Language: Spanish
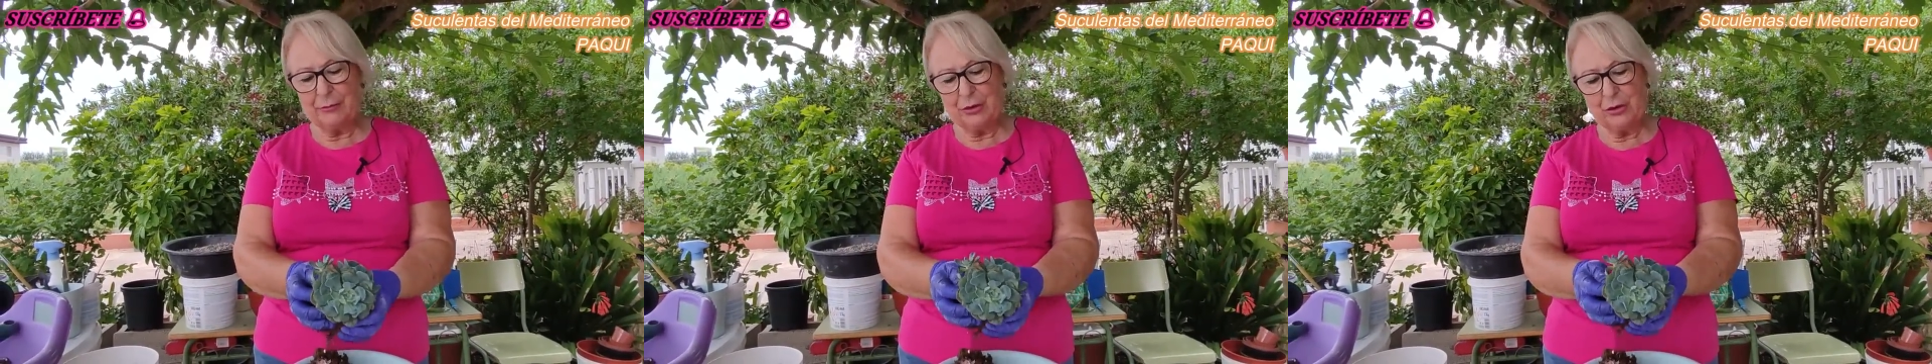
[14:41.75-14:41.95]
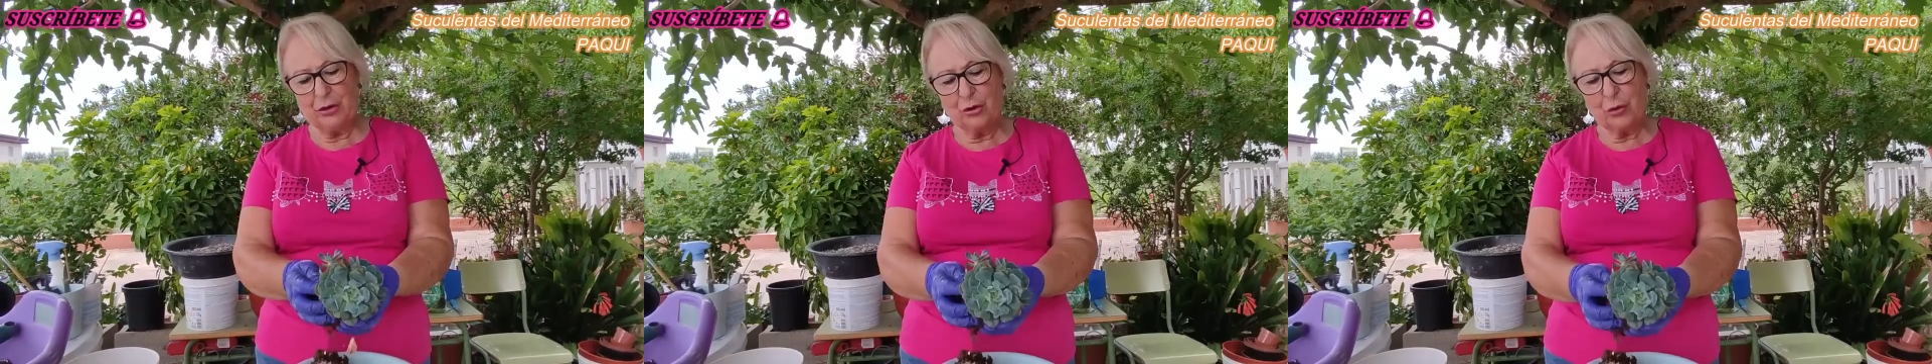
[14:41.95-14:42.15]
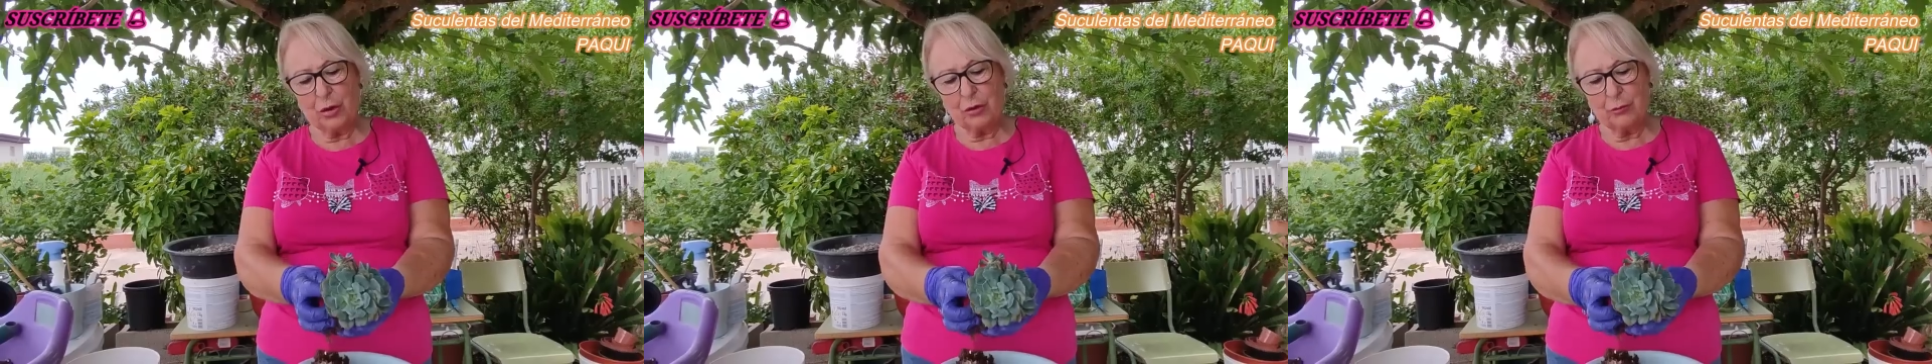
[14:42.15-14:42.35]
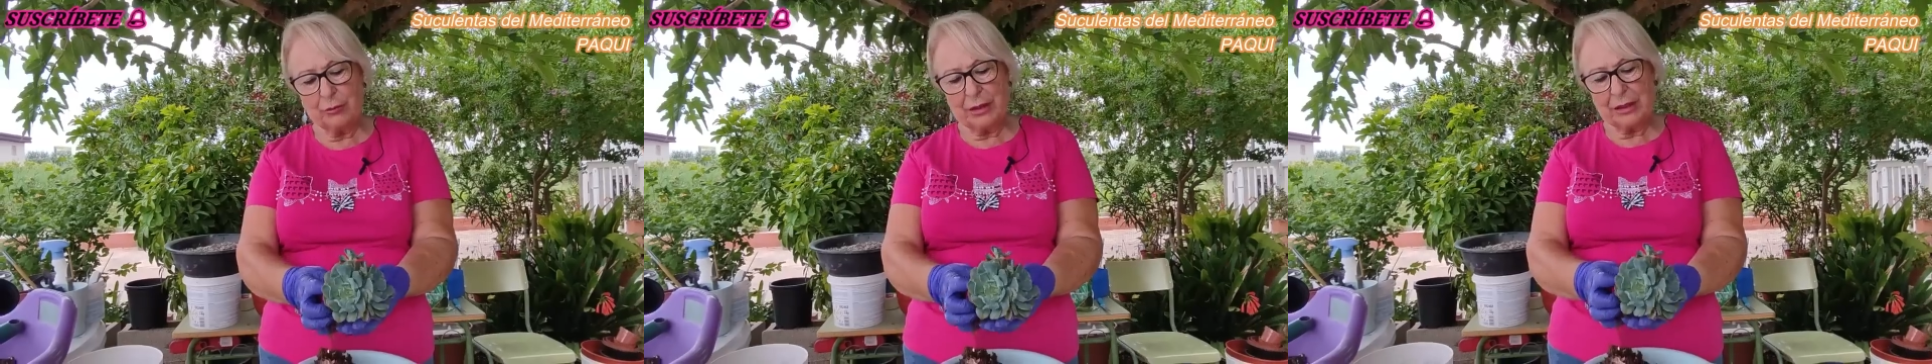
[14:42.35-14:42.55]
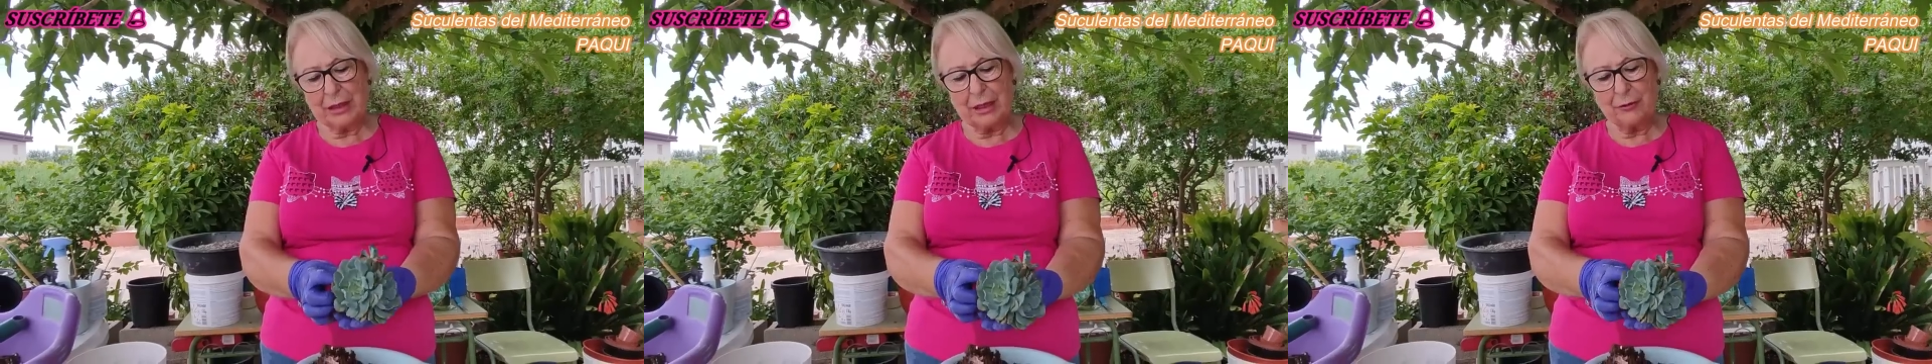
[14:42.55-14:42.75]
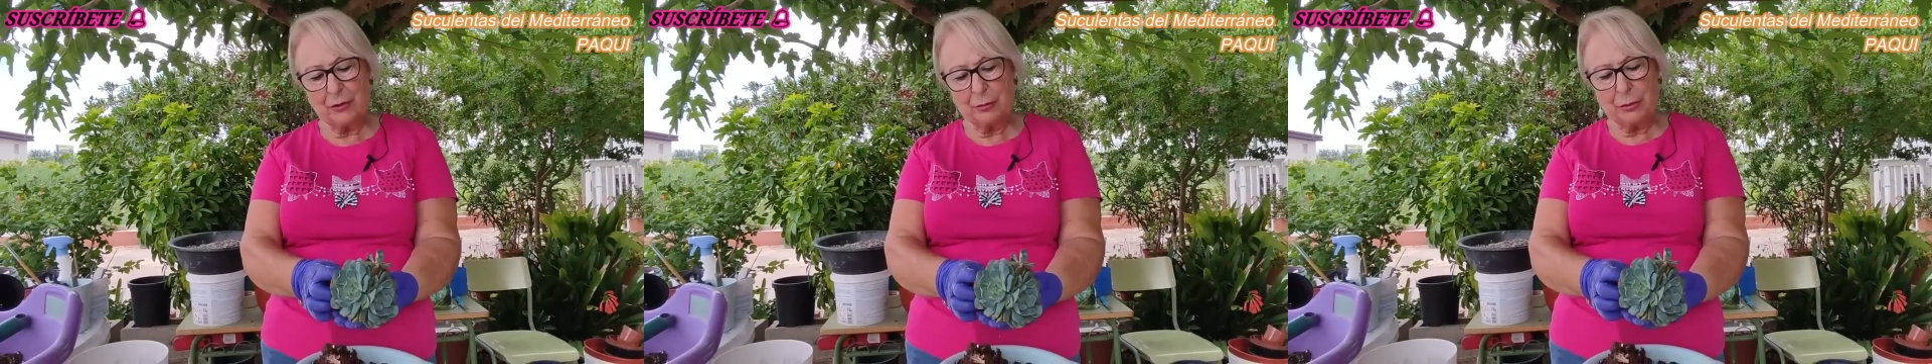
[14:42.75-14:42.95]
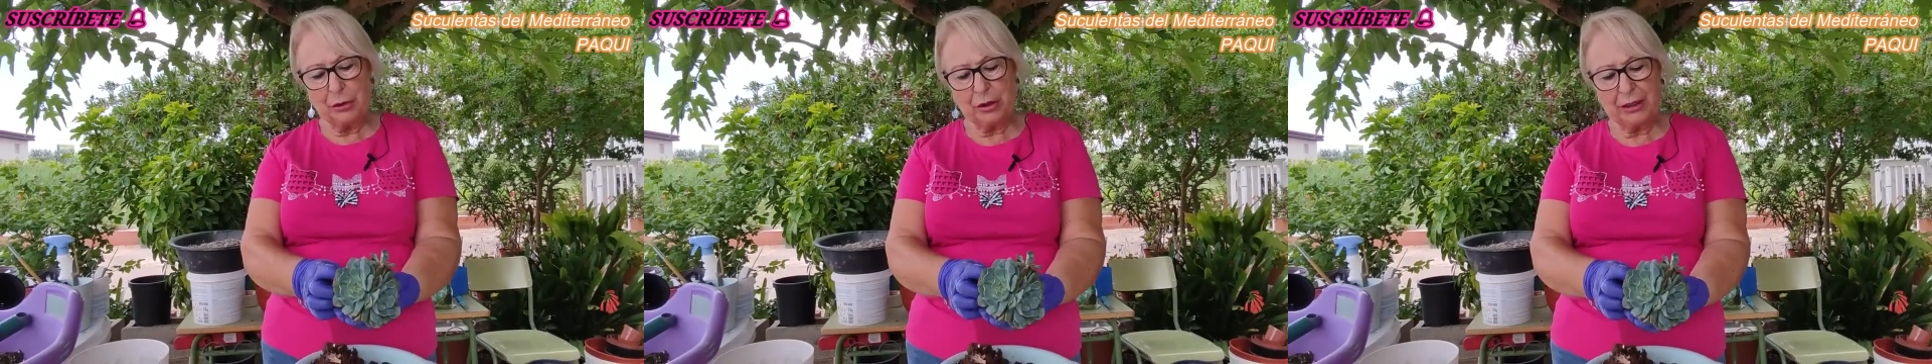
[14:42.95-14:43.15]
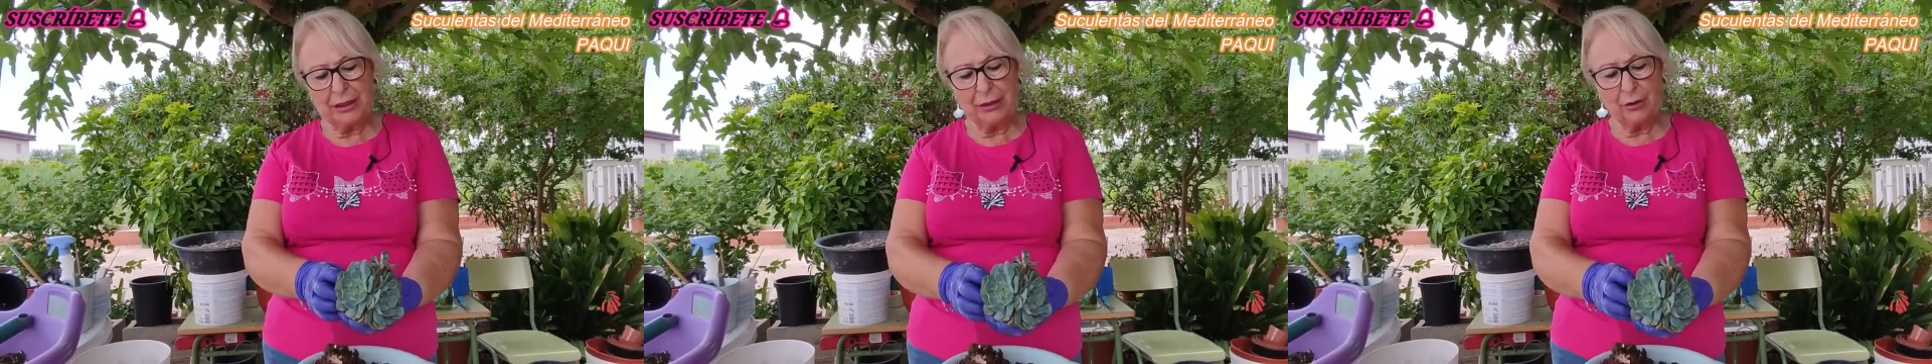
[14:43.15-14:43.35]
no lo he comentado
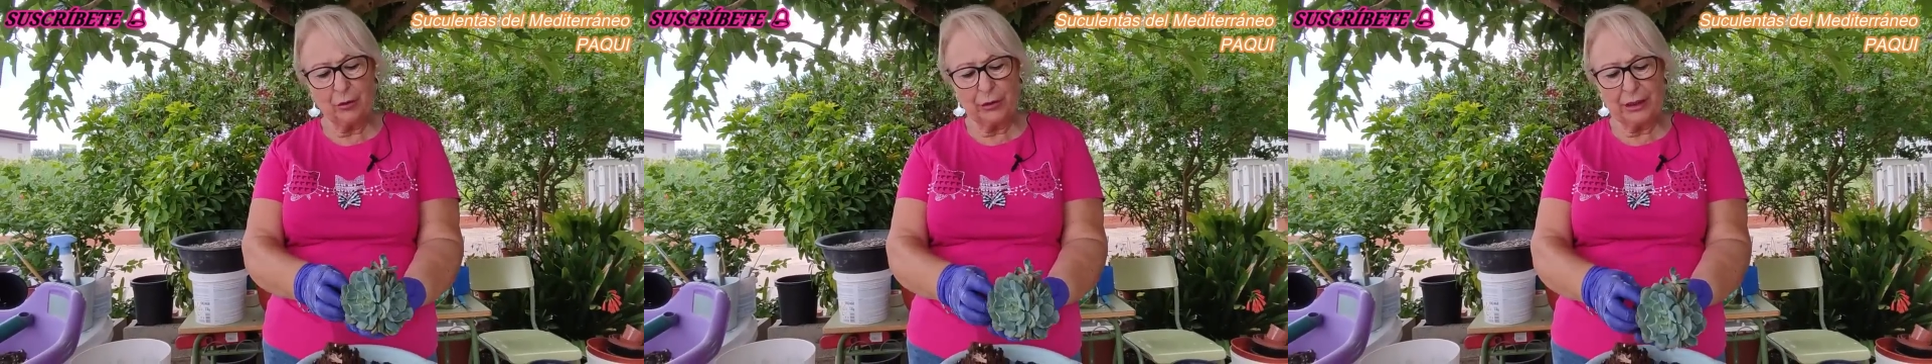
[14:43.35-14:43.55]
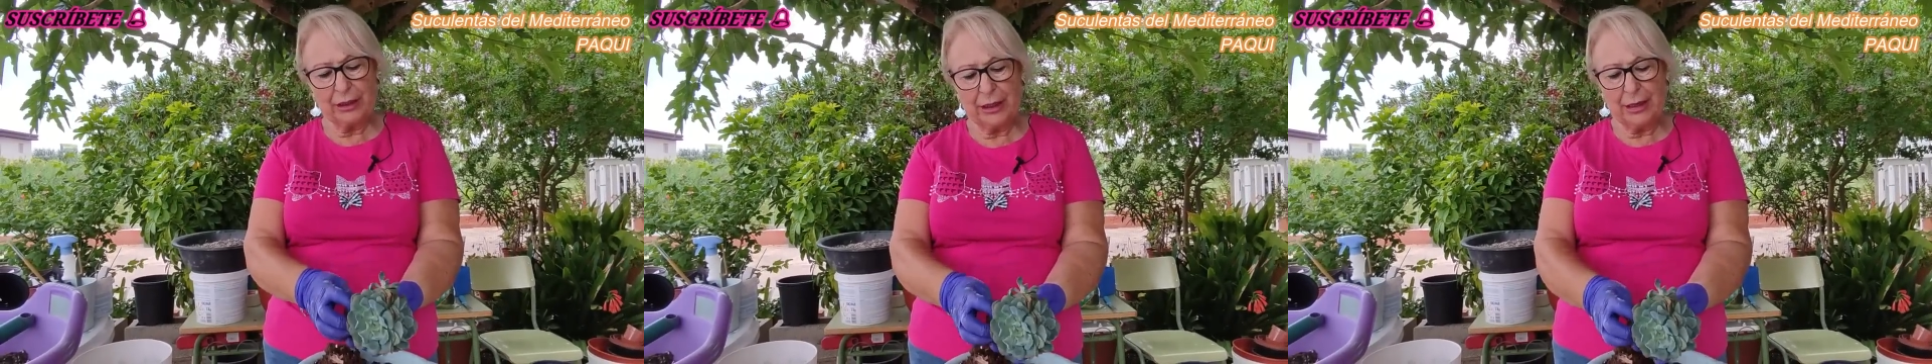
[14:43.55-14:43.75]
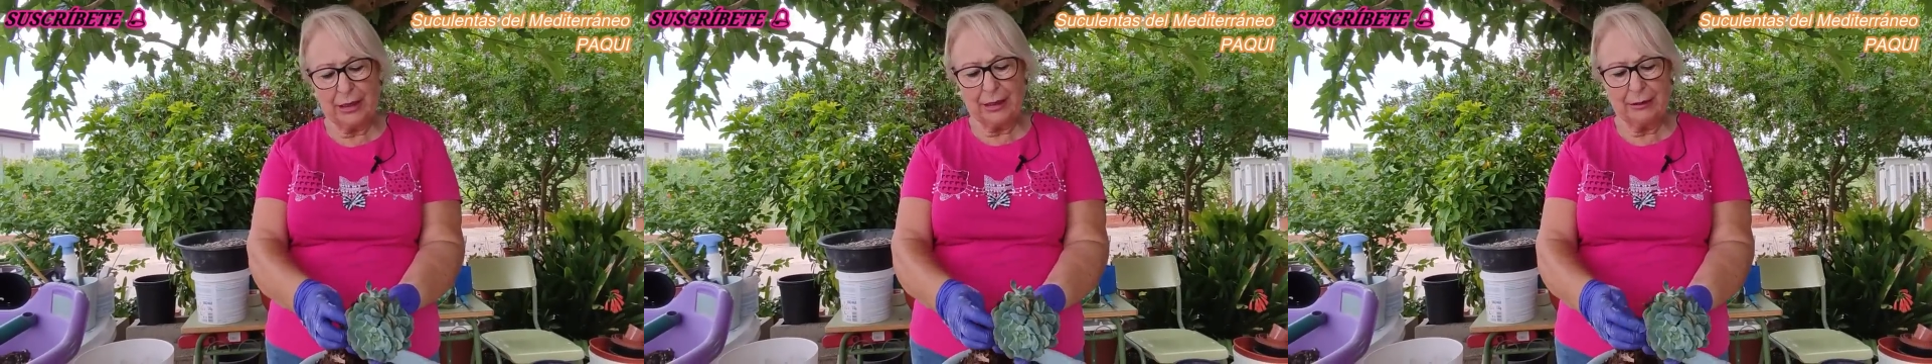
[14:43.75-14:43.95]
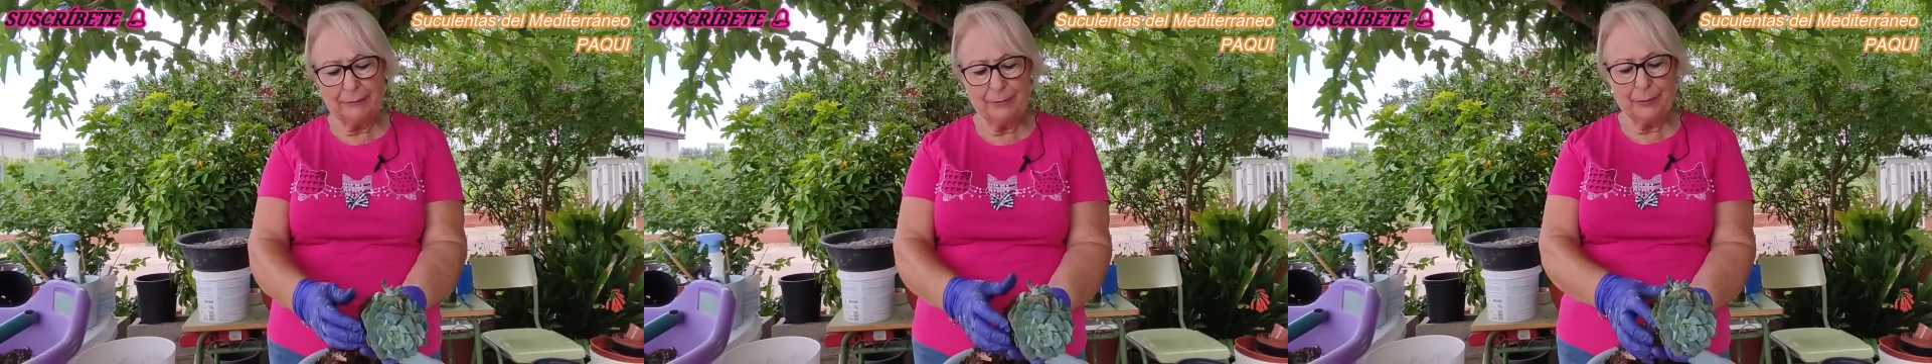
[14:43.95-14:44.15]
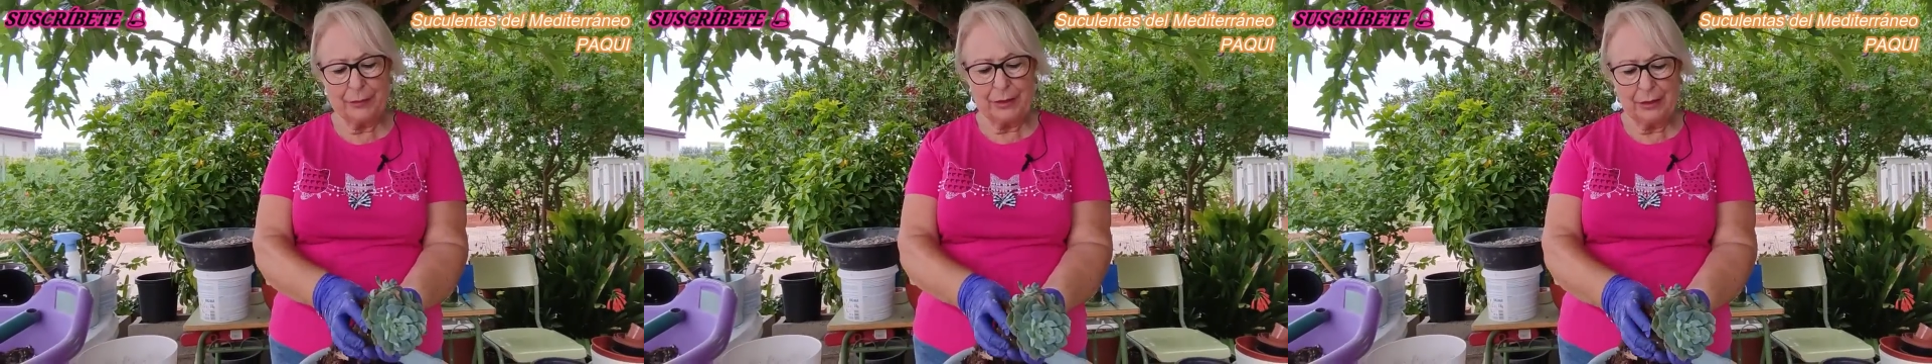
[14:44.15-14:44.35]
porque no era...